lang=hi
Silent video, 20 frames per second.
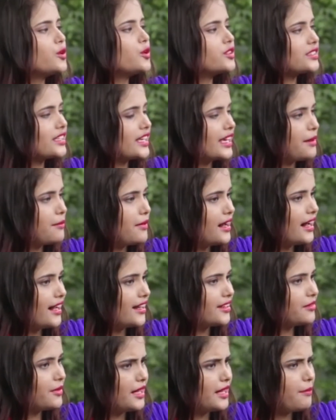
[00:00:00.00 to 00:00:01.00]
उसके
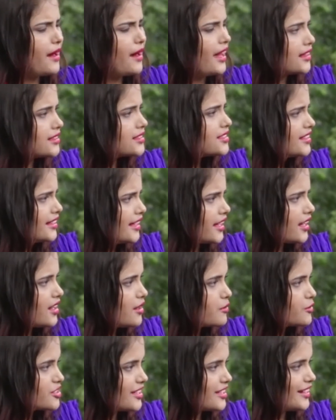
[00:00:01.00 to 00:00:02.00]
बाद मेरे पेरेंट्स ने
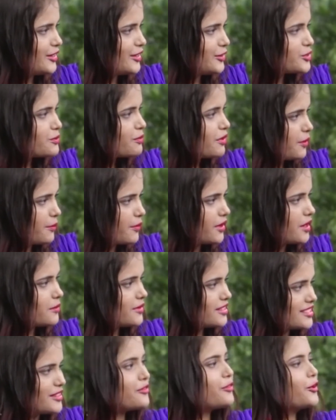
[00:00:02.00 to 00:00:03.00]
देखा मुझे न्यूज़पेपर
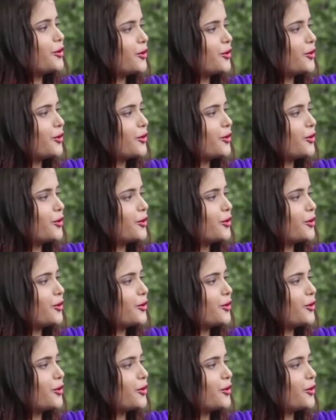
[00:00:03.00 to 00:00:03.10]
में जब